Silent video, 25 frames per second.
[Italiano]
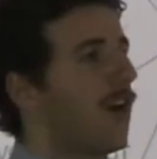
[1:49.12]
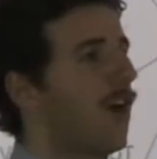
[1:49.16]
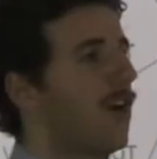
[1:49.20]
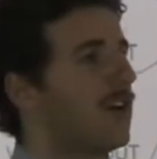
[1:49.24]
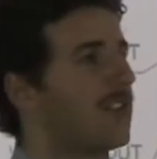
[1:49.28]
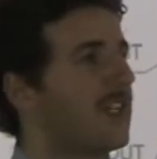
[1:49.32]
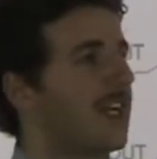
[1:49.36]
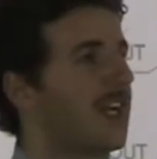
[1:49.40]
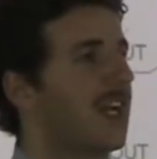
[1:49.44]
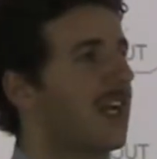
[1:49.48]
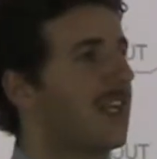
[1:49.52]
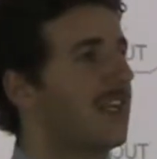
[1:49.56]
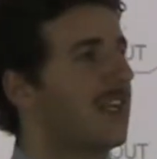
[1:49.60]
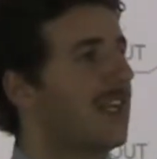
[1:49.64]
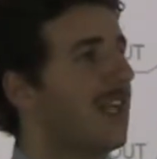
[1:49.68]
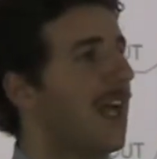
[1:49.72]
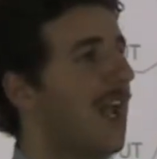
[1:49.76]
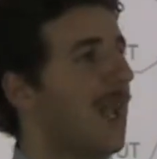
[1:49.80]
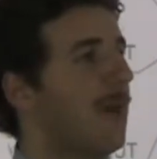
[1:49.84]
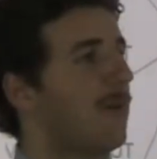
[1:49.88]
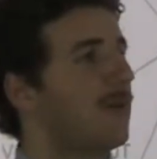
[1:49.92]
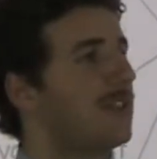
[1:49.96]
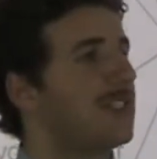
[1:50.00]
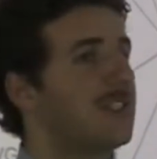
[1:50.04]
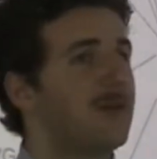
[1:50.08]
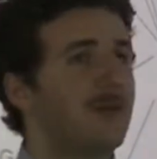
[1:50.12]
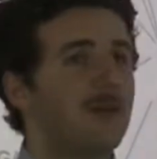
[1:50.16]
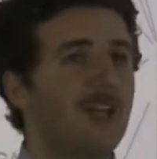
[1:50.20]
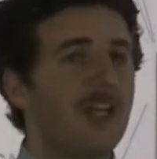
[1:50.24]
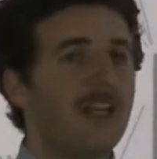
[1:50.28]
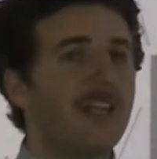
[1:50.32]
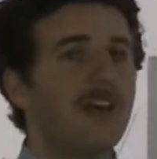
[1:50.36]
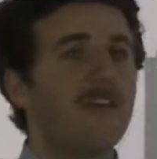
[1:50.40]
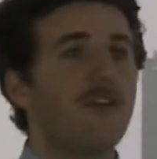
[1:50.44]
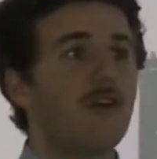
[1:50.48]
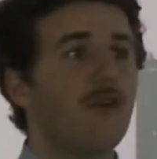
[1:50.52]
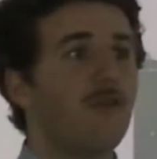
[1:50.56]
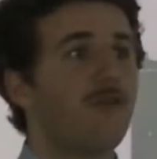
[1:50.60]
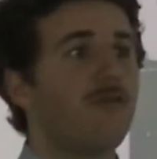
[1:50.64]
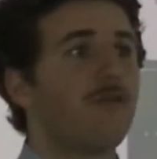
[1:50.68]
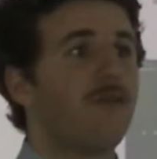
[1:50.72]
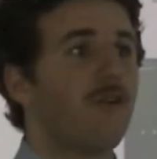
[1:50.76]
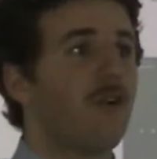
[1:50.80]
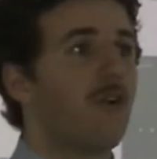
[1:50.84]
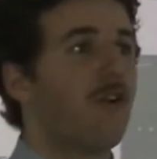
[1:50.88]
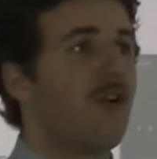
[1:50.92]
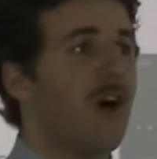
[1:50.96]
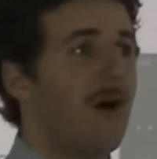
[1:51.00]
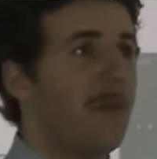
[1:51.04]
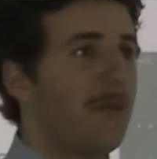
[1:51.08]
cosa è che ti dà la possibilità di avere un
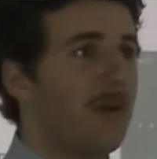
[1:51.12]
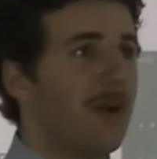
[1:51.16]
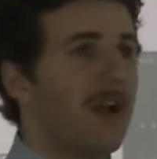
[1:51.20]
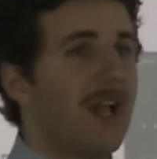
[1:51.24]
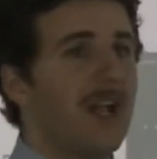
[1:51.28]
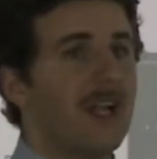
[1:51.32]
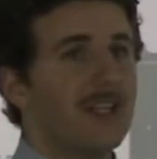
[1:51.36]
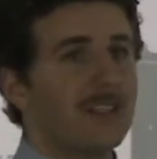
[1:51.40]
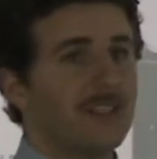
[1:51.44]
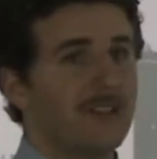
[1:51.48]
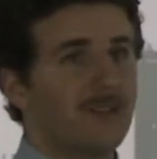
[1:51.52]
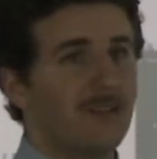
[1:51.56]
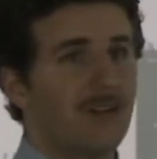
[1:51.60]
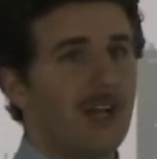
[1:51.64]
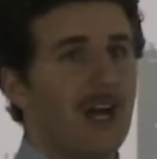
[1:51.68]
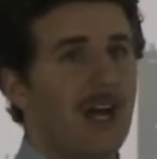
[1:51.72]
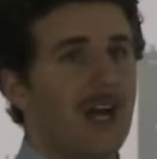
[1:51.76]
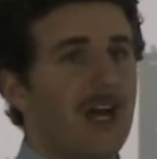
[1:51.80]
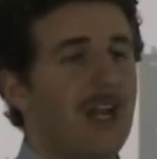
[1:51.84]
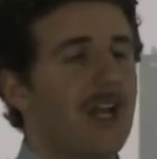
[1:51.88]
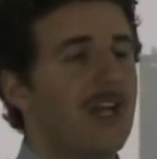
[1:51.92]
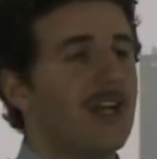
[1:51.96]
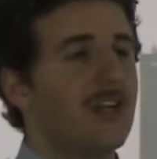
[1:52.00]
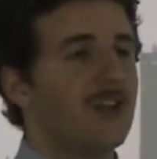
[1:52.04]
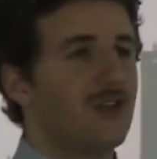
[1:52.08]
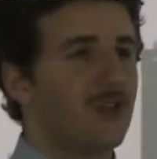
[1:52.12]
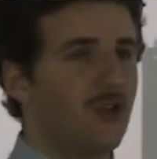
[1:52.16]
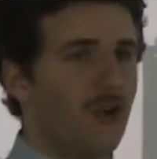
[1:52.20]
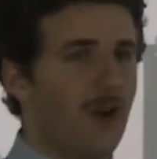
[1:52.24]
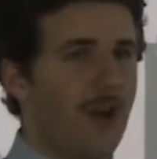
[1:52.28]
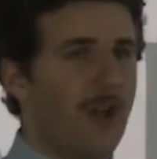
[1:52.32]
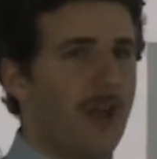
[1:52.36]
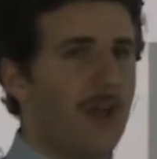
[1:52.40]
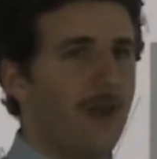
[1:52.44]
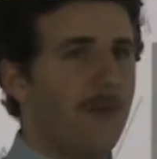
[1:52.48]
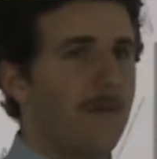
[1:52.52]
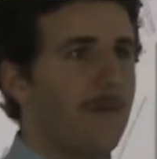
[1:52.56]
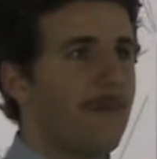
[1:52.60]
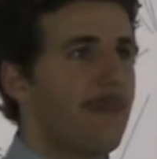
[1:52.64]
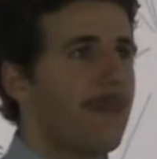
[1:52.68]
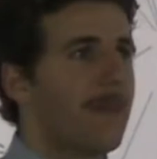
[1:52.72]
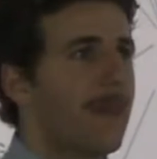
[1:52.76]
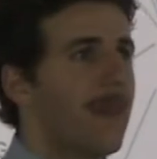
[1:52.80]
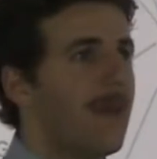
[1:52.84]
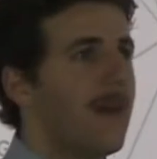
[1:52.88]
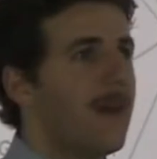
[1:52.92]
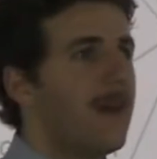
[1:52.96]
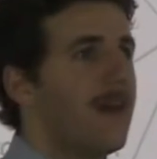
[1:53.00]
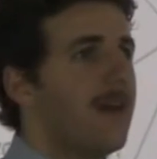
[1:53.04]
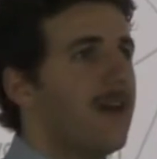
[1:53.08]
follow up relazionale, cioè
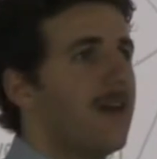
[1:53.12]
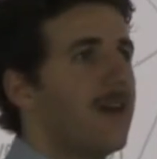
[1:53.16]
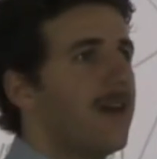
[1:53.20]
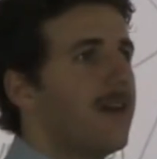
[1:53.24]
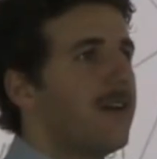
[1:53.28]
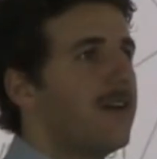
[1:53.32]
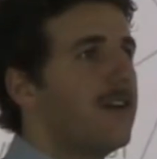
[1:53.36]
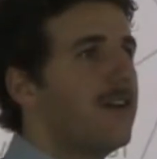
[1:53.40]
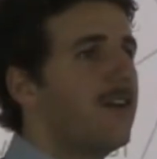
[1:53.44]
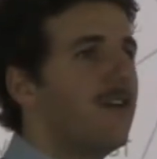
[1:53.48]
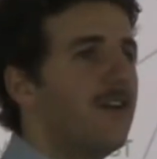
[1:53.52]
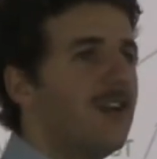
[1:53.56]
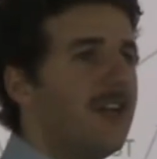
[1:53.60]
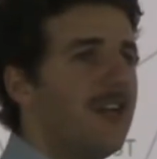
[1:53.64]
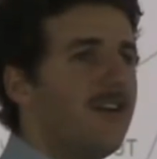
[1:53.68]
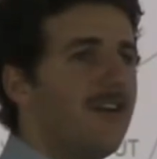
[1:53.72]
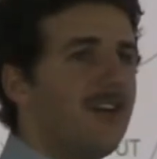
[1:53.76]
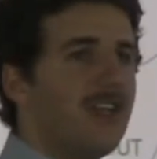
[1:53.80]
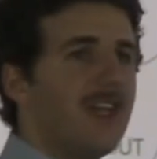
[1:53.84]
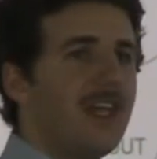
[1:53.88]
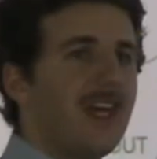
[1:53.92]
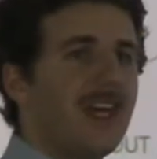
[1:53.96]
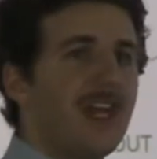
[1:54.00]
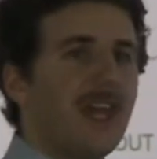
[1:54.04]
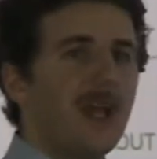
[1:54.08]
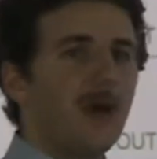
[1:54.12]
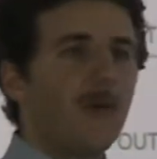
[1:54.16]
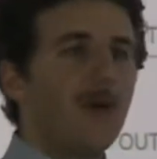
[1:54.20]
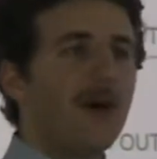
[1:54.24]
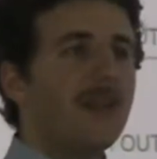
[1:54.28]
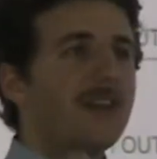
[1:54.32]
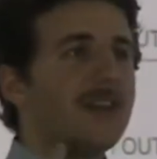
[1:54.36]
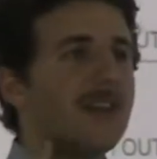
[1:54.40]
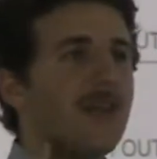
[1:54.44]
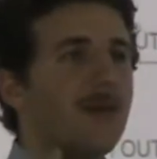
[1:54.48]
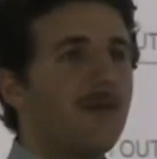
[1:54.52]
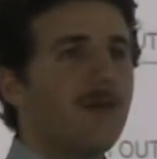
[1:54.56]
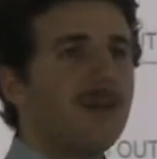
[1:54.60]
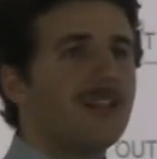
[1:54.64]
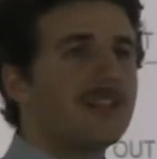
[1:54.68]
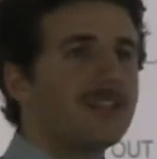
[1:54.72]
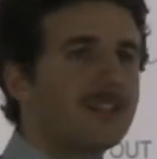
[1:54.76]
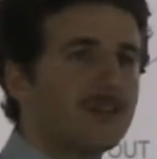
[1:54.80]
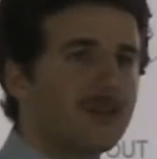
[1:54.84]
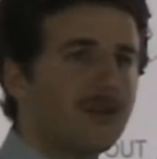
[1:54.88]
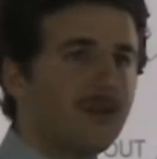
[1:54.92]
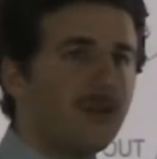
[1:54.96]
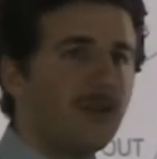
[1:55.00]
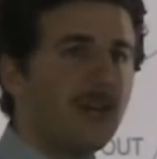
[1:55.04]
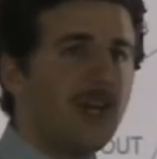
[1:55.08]
dovete vedere quante
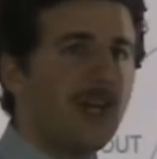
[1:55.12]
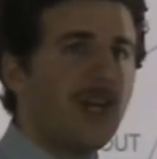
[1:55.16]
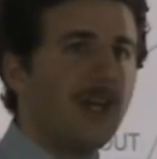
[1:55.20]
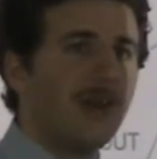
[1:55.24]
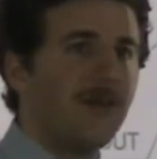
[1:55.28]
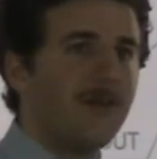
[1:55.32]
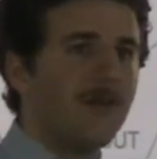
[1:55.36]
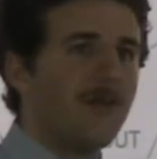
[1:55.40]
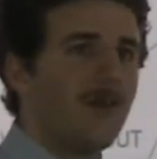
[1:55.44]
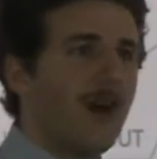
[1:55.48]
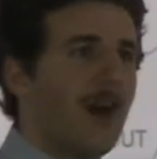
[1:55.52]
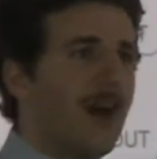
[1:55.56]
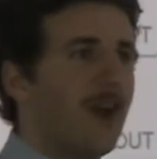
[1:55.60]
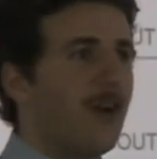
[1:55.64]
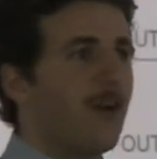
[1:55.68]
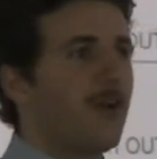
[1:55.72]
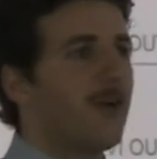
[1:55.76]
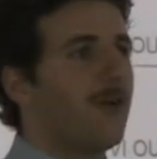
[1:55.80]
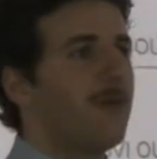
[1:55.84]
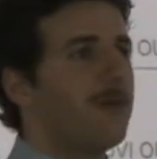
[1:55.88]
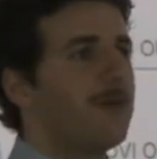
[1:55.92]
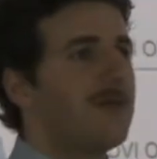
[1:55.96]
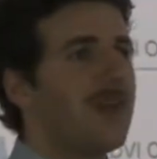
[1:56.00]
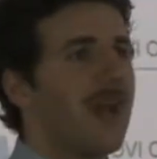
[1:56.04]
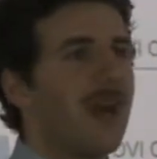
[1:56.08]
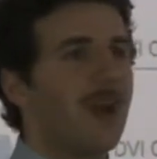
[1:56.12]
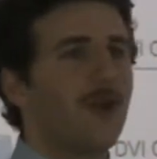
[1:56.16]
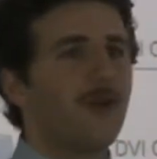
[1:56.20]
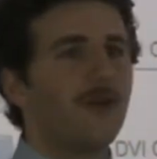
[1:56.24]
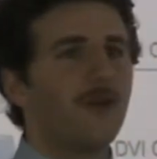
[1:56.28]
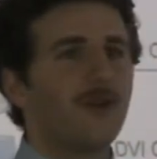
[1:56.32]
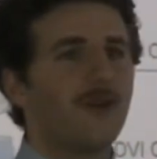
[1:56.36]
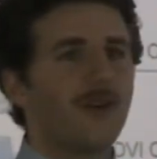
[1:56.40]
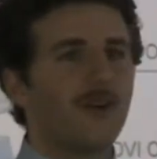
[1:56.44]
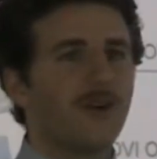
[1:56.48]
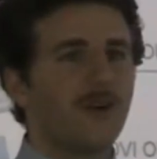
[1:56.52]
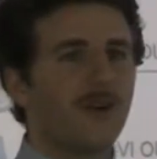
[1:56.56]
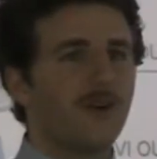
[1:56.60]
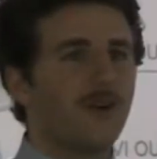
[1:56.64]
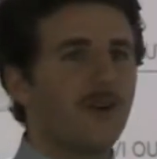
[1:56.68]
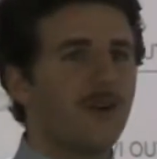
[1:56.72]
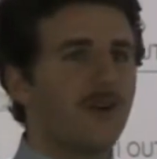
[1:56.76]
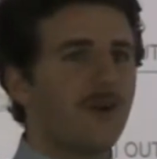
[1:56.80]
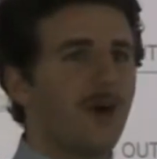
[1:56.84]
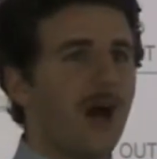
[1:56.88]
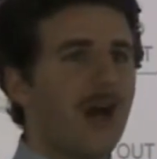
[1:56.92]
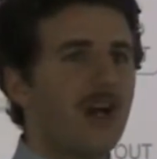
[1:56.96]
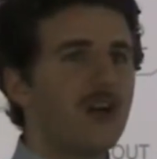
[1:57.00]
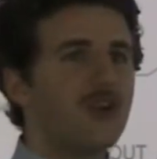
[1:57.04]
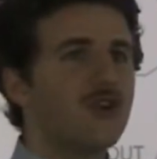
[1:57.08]
persone hanno, mi
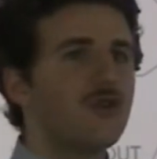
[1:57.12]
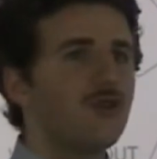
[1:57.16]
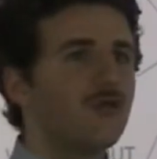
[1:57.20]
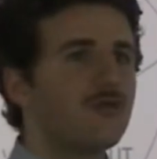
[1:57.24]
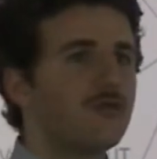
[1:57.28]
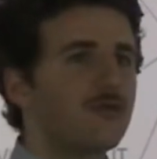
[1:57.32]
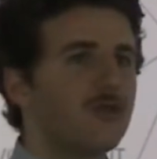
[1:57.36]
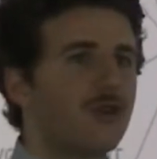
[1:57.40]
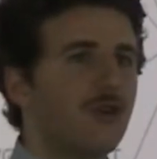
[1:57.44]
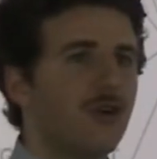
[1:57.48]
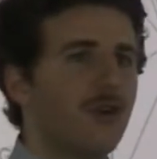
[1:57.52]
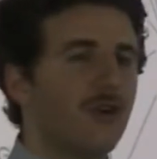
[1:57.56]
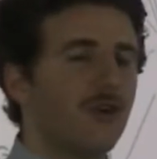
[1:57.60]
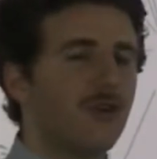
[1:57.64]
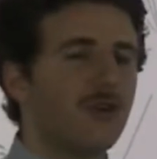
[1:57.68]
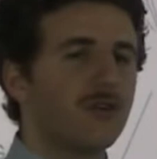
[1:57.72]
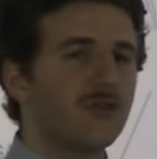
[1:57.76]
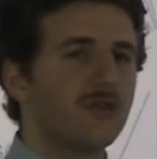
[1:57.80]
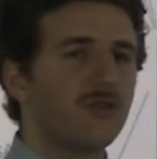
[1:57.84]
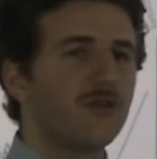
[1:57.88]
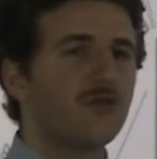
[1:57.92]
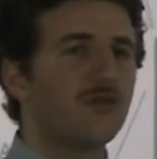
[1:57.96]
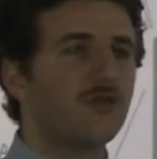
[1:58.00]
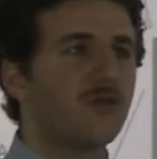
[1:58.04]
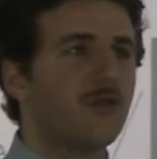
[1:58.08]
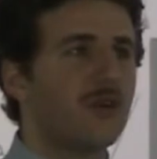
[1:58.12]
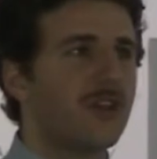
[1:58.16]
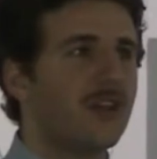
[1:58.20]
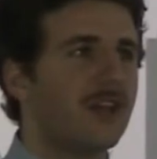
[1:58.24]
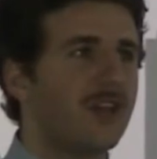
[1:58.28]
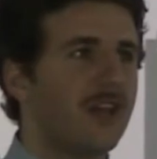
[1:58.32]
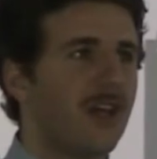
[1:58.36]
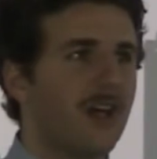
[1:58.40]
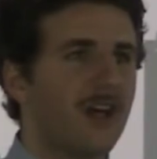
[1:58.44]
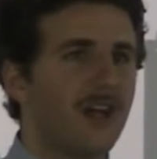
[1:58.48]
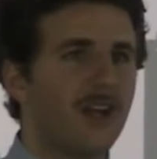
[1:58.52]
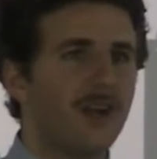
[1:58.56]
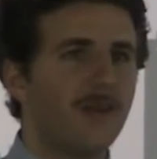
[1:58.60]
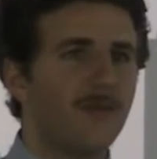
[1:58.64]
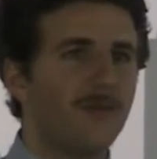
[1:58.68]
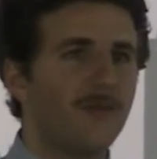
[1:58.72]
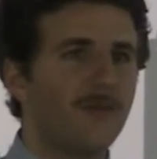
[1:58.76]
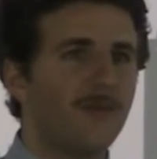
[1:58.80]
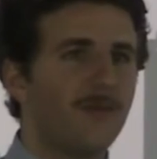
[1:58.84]
hanno aggiunto su Twitter